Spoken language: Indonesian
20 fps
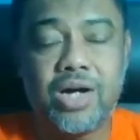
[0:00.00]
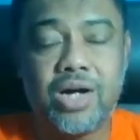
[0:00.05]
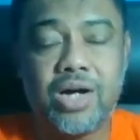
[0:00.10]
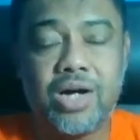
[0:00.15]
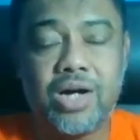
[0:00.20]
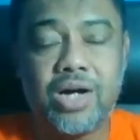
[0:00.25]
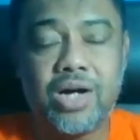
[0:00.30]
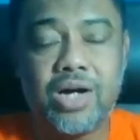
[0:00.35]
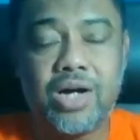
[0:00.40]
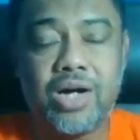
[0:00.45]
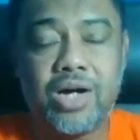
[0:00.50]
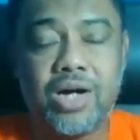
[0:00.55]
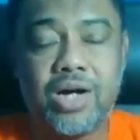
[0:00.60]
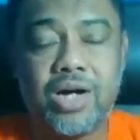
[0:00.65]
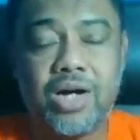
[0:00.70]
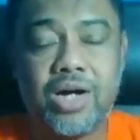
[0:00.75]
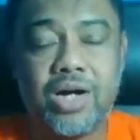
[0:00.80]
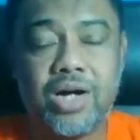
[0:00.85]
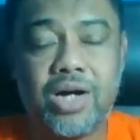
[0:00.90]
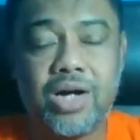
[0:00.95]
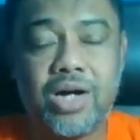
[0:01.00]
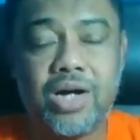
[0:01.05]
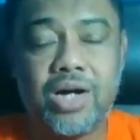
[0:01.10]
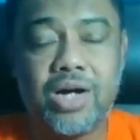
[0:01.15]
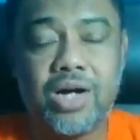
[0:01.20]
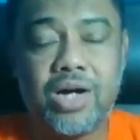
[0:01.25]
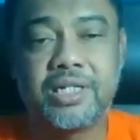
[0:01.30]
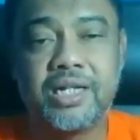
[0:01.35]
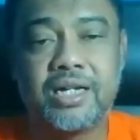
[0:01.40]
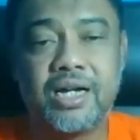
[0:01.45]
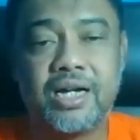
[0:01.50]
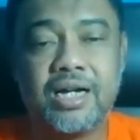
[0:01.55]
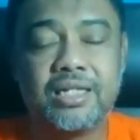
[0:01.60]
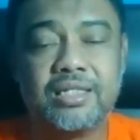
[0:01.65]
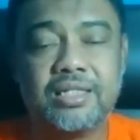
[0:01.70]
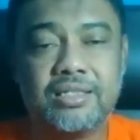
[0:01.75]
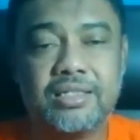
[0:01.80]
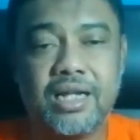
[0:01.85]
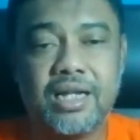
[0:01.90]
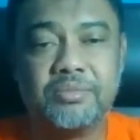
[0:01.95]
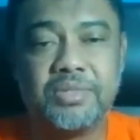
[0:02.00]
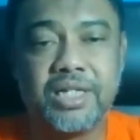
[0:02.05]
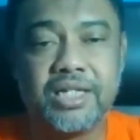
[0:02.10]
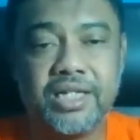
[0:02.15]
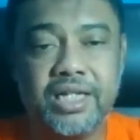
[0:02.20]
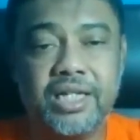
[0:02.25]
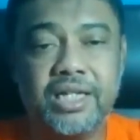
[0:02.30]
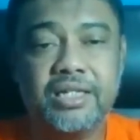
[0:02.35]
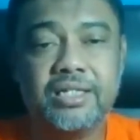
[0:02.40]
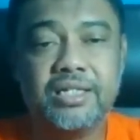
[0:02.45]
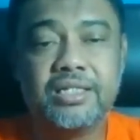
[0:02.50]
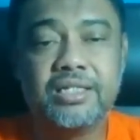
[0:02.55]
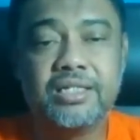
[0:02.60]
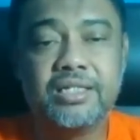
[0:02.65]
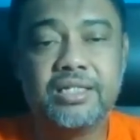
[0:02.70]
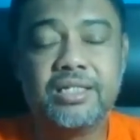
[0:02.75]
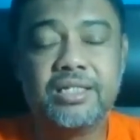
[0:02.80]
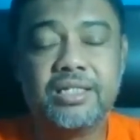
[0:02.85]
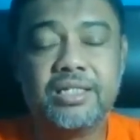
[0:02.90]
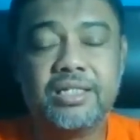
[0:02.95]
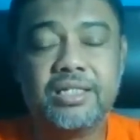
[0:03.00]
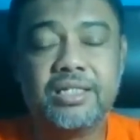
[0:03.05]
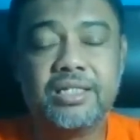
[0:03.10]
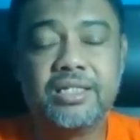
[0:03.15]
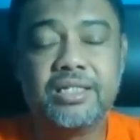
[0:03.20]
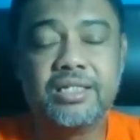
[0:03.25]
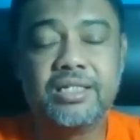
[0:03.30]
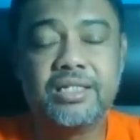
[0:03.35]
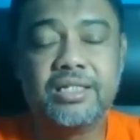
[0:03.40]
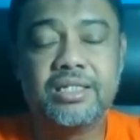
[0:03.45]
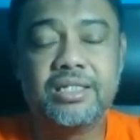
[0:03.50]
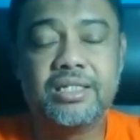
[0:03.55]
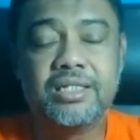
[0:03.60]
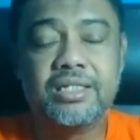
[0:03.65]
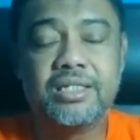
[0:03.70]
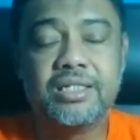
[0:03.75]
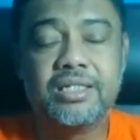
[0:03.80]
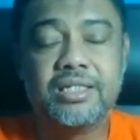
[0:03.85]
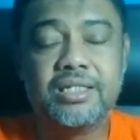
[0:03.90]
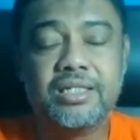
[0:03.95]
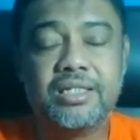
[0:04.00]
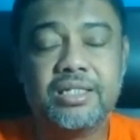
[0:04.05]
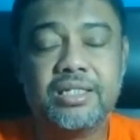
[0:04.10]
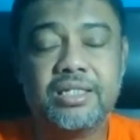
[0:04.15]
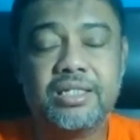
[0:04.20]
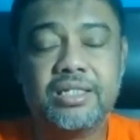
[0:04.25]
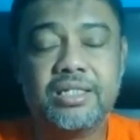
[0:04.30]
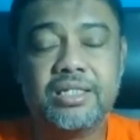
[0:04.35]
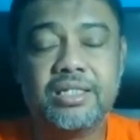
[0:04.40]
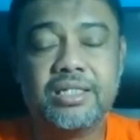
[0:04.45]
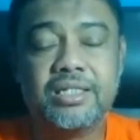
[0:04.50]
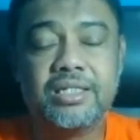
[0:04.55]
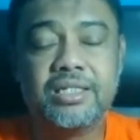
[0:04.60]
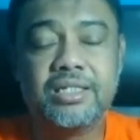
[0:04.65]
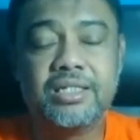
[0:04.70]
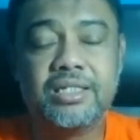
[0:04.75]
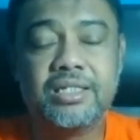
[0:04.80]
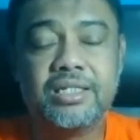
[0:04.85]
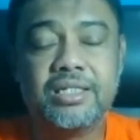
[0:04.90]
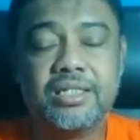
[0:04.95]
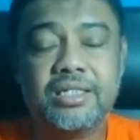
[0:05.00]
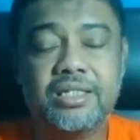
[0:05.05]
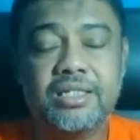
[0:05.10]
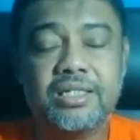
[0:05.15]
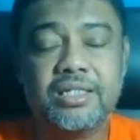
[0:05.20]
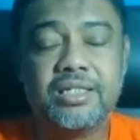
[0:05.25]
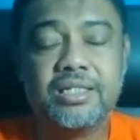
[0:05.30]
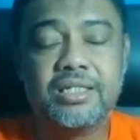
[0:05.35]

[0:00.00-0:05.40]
sebagai Dirjen Perdagangan Dalam Negeri menyampaikan menyampaikan